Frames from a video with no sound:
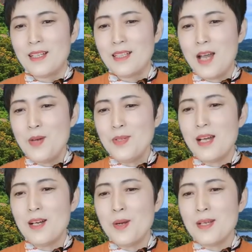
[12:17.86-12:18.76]
然后
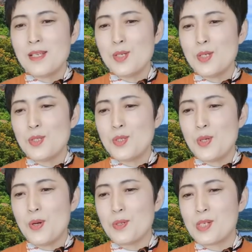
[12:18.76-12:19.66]
呢，俄罗斯
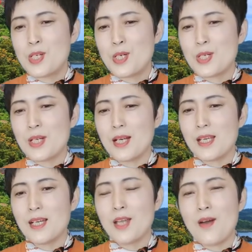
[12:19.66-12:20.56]
就试射了
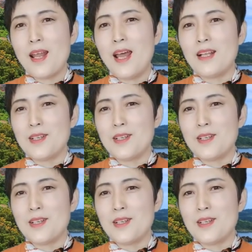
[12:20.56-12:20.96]
一个导弹，